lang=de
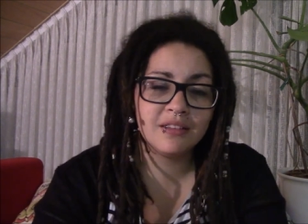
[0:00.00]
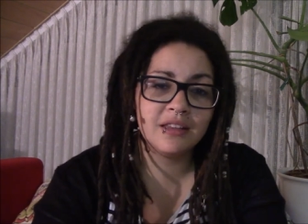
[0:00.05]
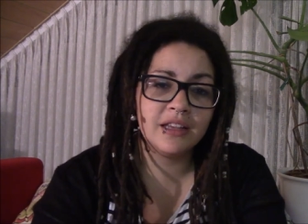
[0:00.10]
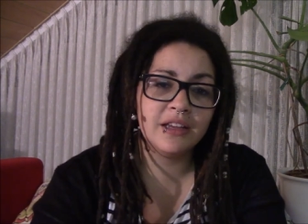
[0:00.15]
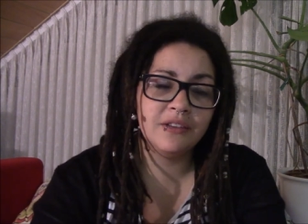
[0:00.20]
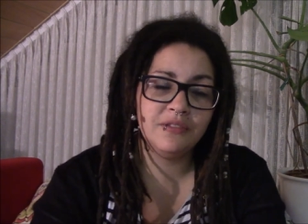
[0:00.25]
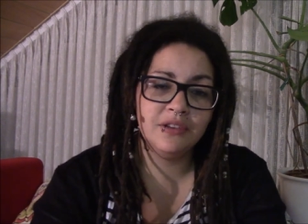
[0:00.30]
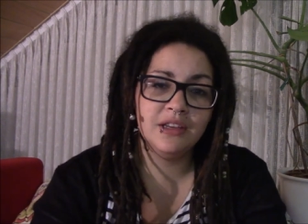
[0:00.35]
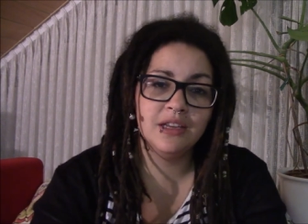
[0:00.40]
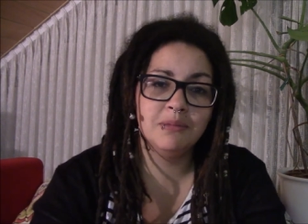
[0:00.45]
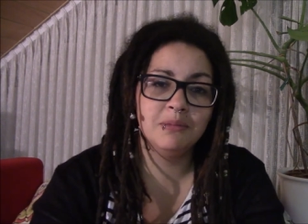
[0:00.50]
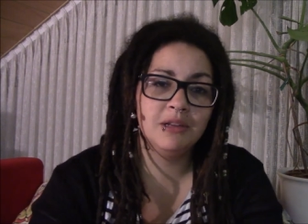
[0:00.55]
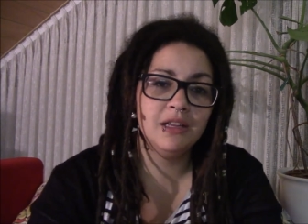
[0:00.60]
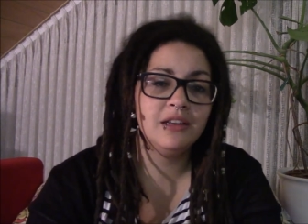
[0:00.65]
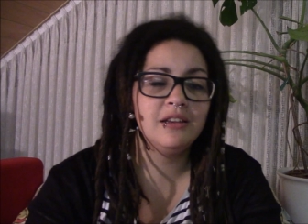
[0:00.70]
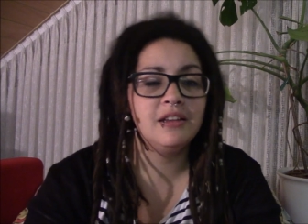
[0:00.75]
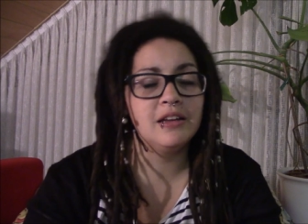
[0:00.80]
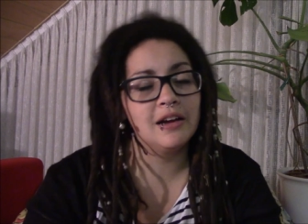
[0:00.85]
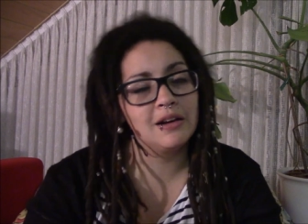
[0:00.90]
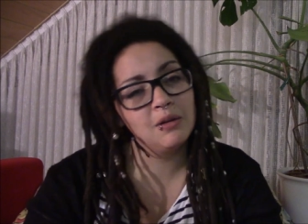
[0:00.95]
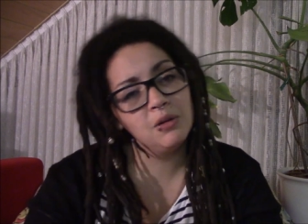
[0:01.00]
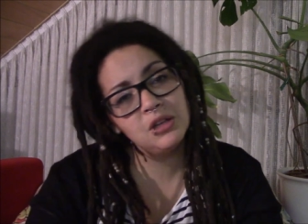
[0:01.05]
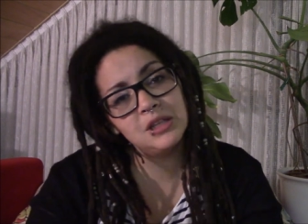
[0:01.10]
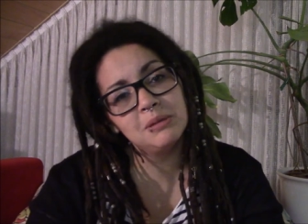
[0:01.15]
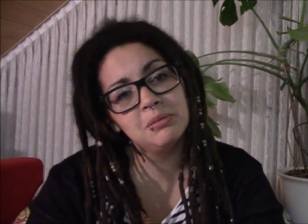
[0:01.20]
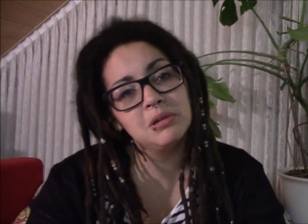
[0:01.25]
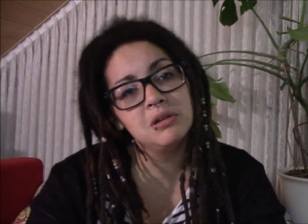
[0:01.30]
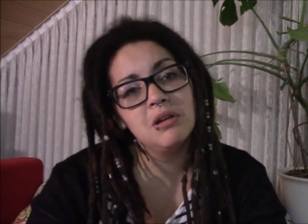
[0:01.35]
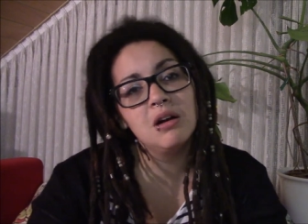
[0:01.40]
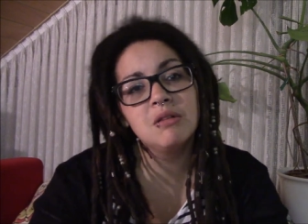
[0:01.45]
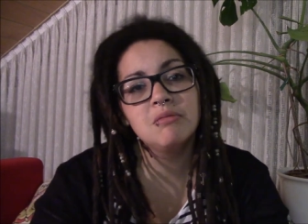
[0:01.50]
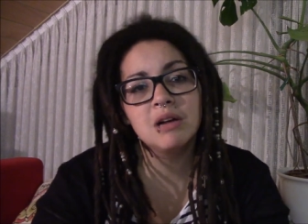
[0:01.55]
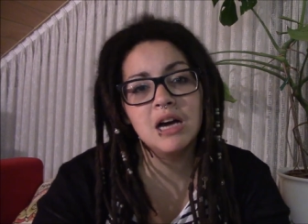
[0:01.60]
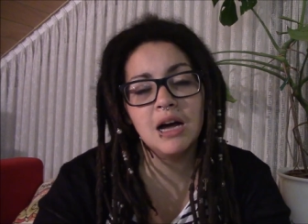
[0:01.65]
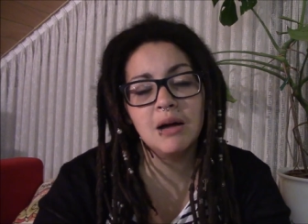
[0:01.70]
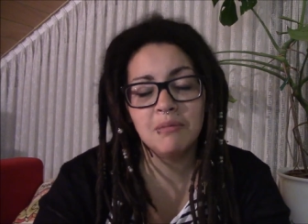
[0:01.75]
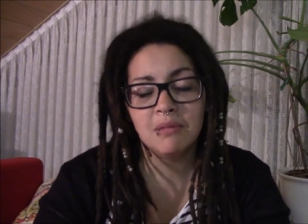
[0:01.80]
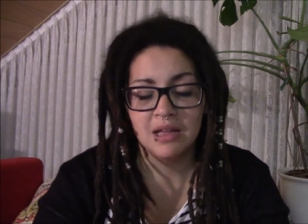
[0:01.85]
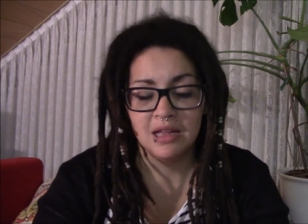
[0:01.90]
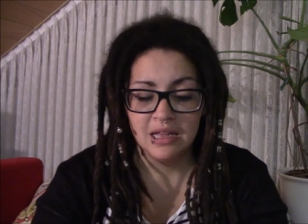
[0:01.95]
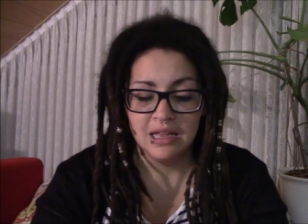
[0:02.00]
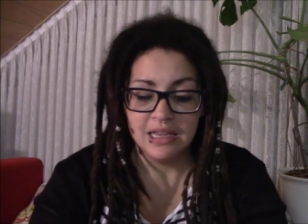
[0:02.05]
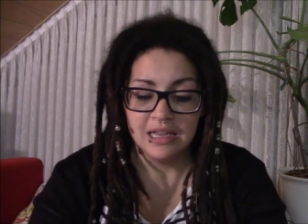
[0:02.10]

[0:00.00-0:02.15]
seit wir eben die Diagnose bekommen haben,